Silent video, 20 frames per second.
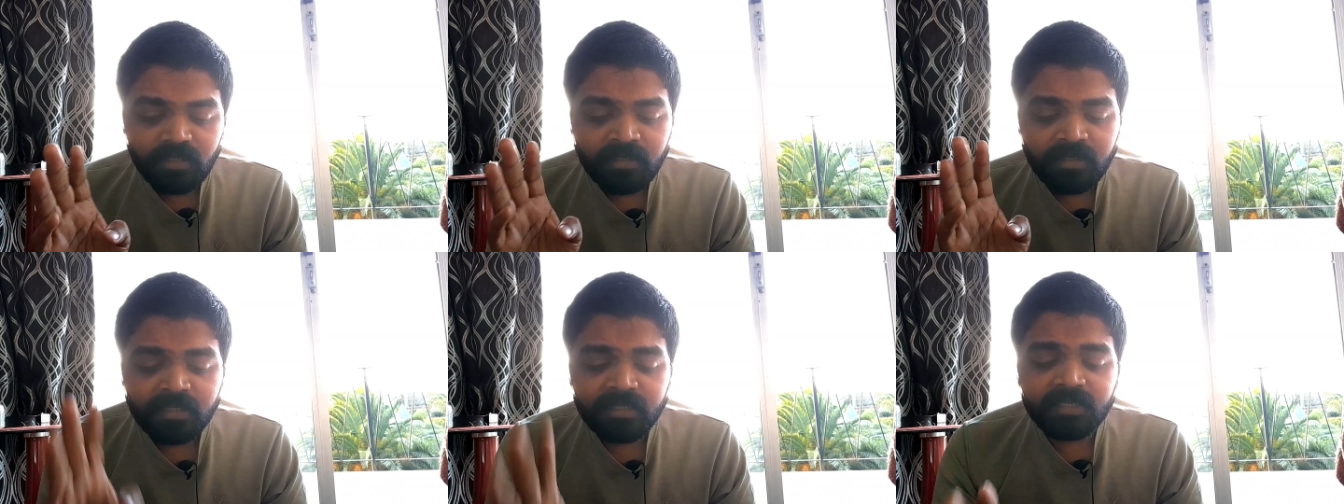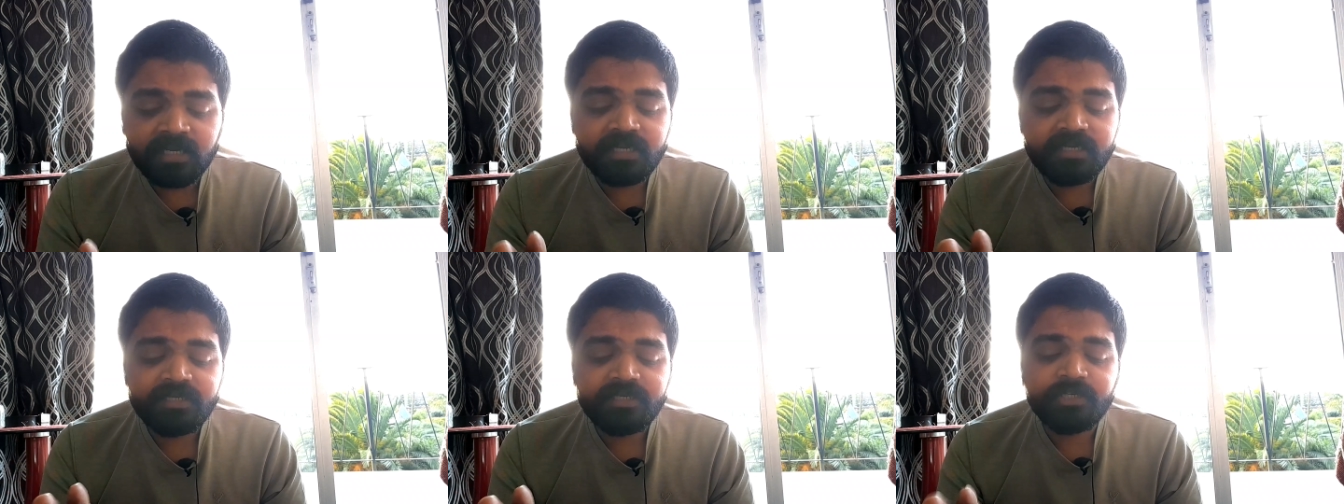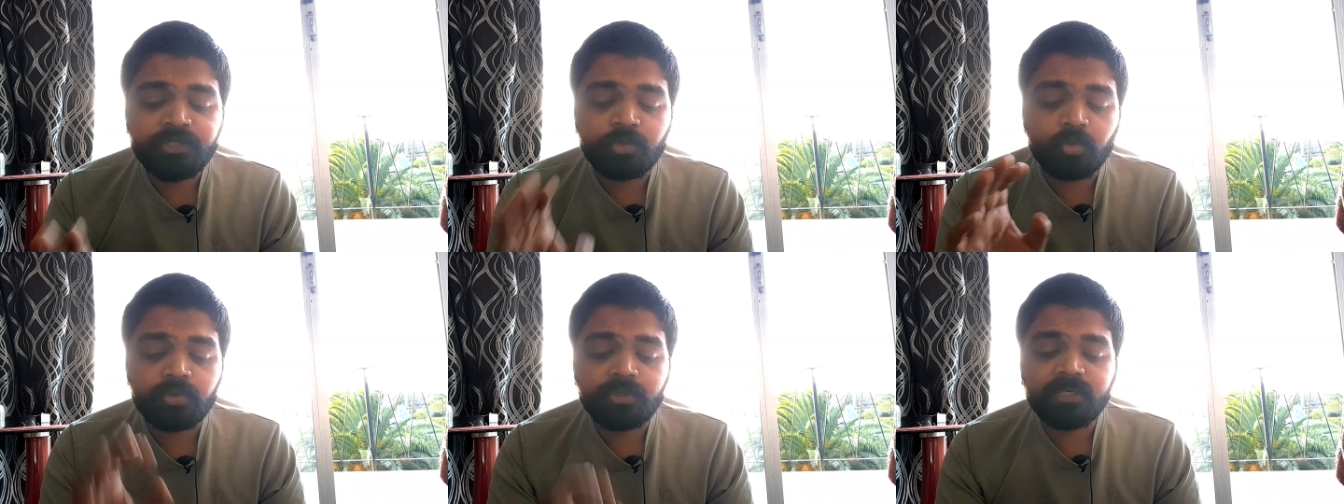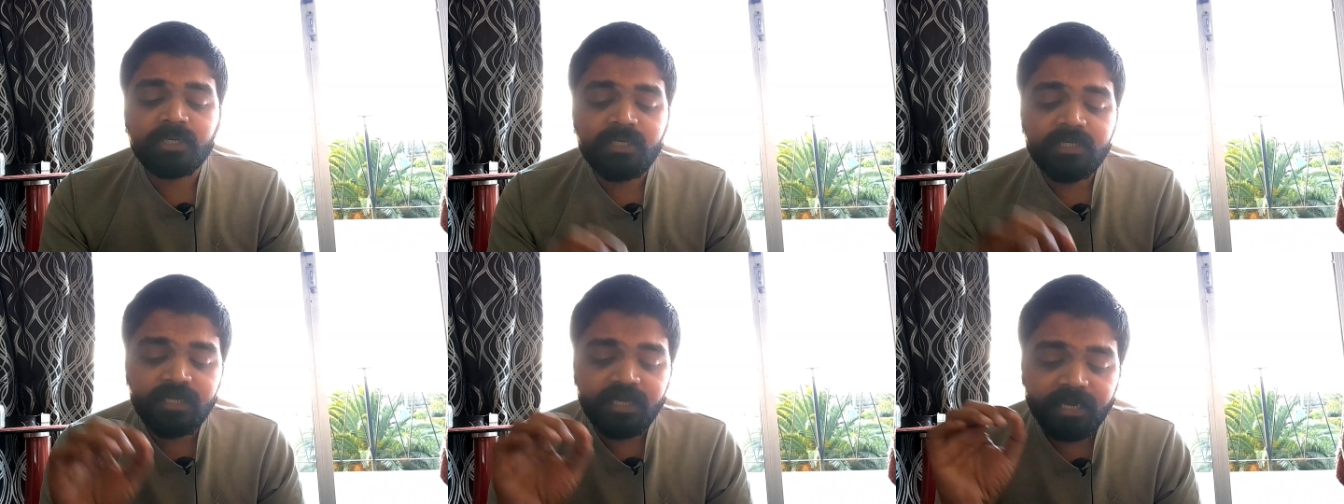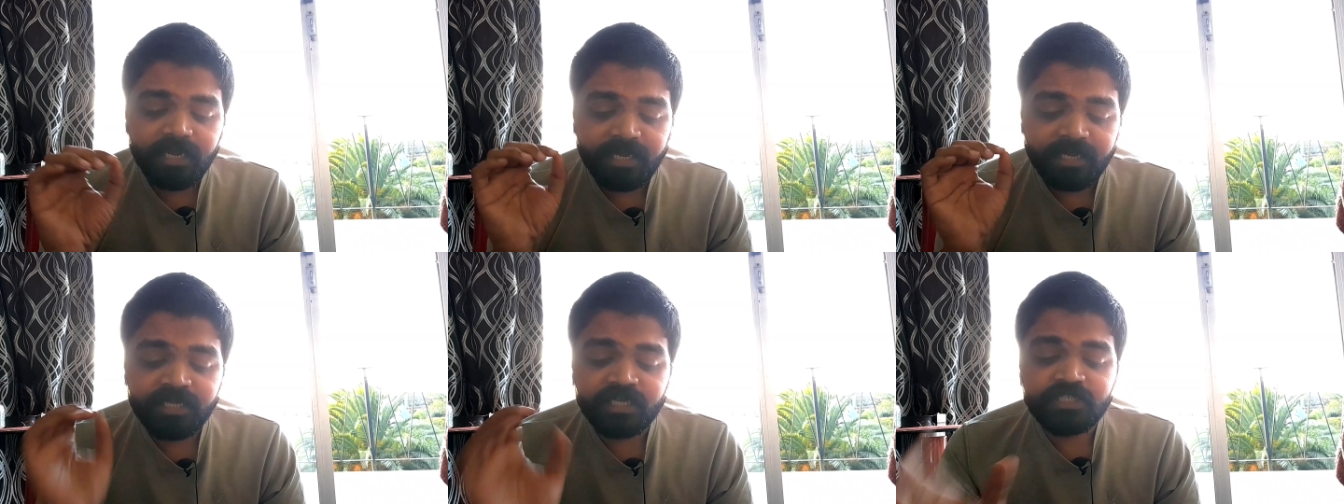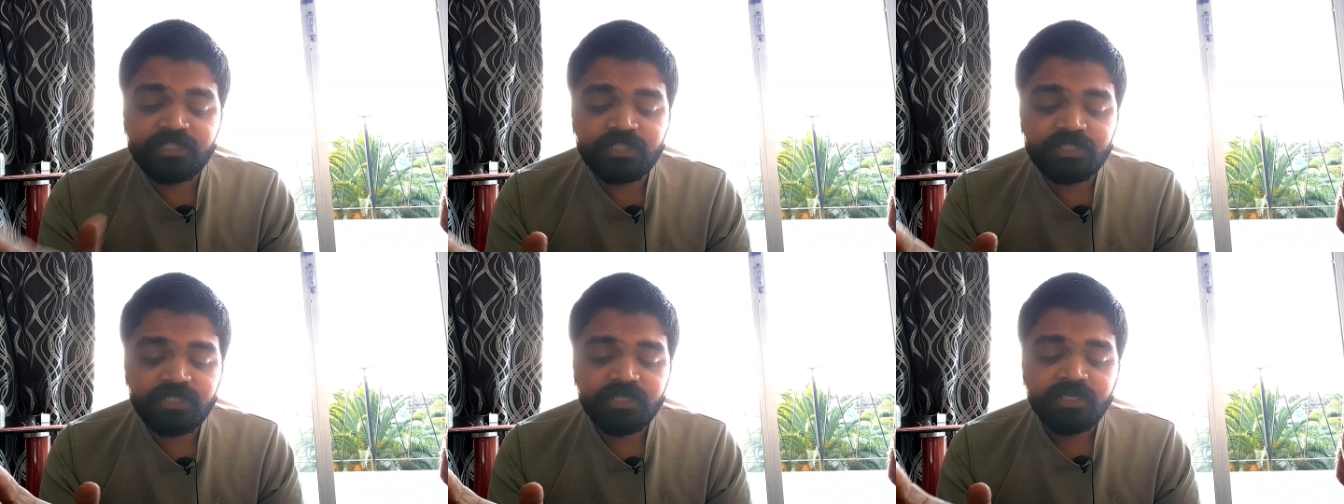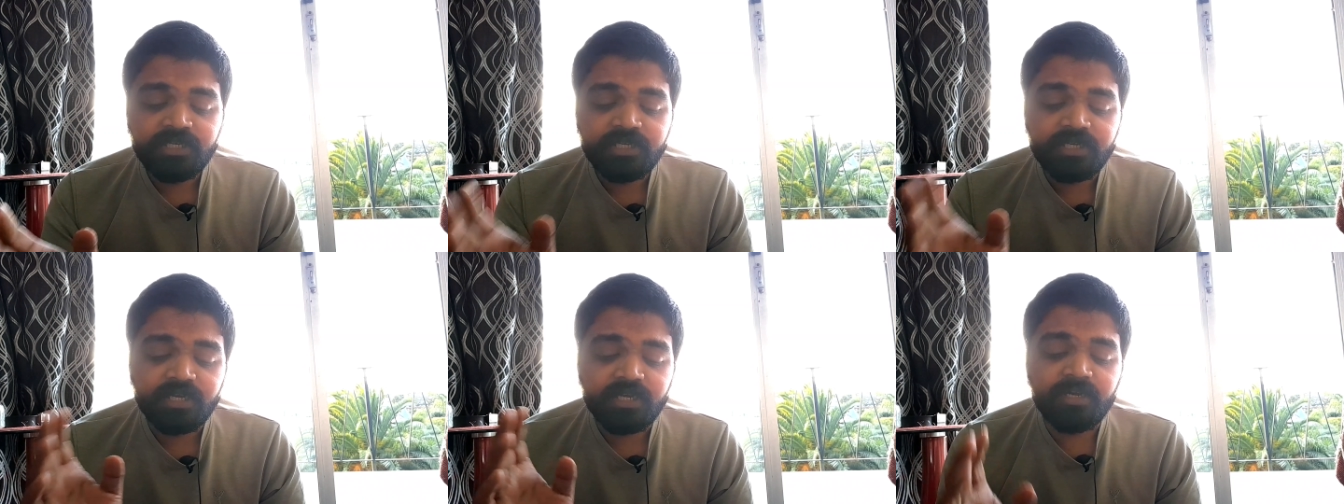लिखा है टोटली एंगेजिंग
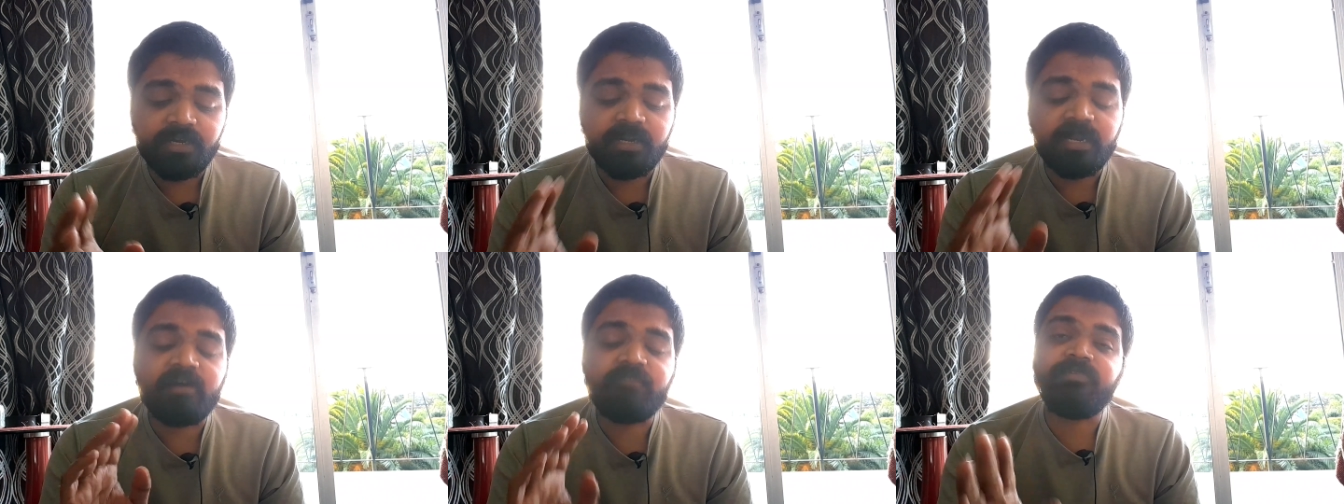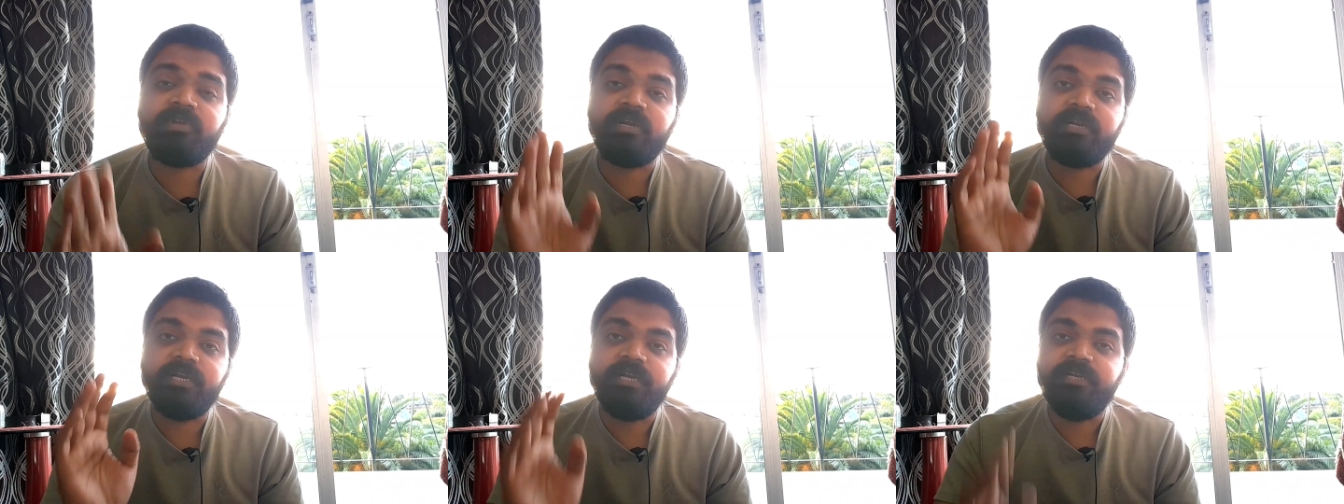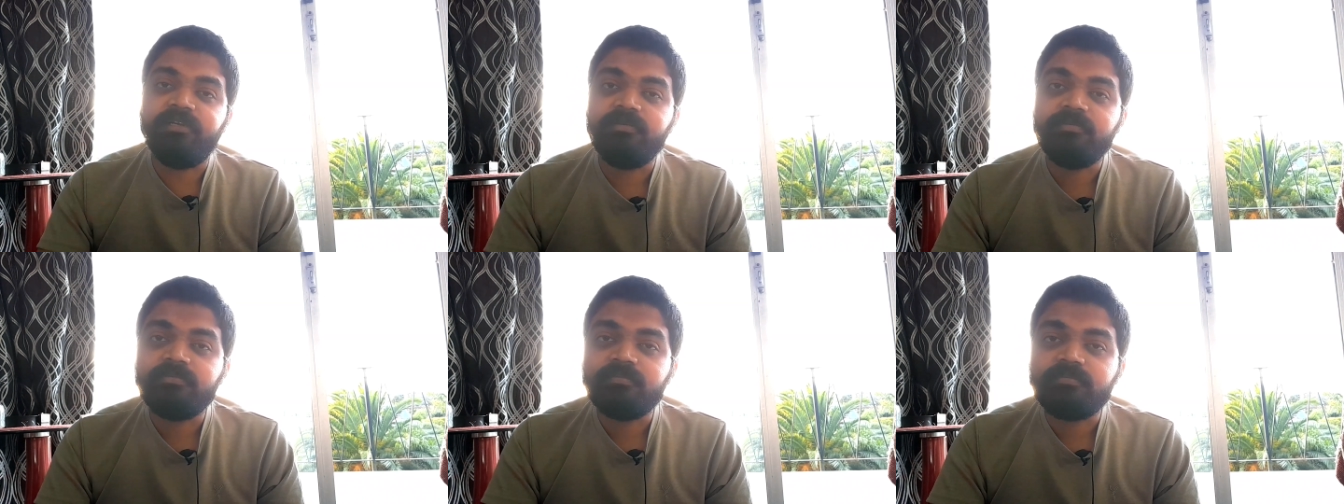एंड लाफ्टर राइड